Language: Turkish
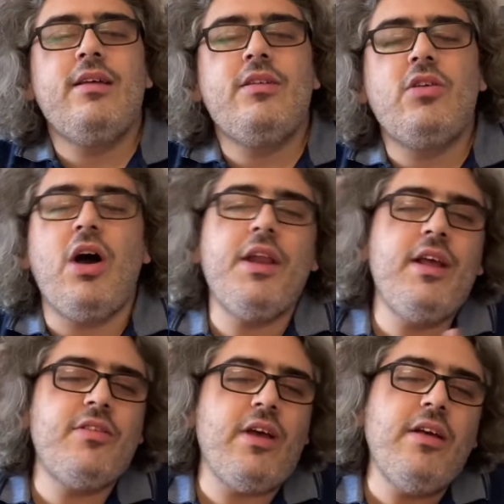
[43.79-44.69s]
Tarihe
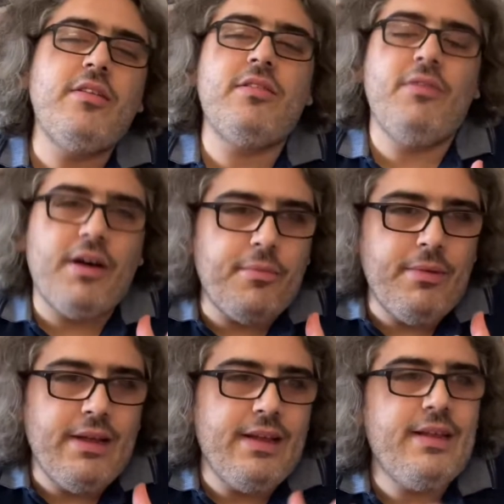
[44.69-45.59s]
saygısı var
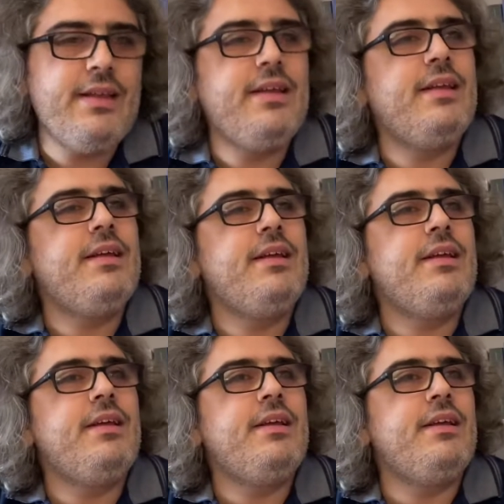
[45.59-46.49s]
mı?
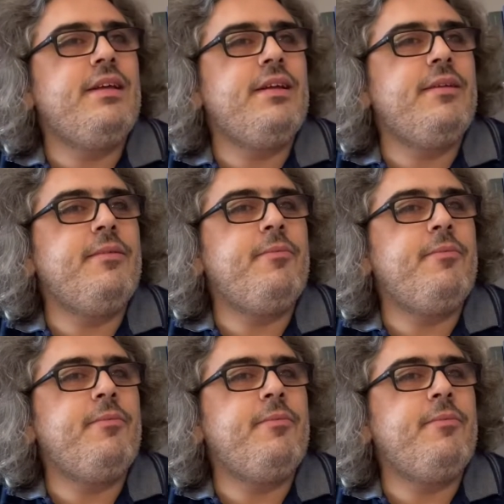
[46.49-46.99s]
Ee,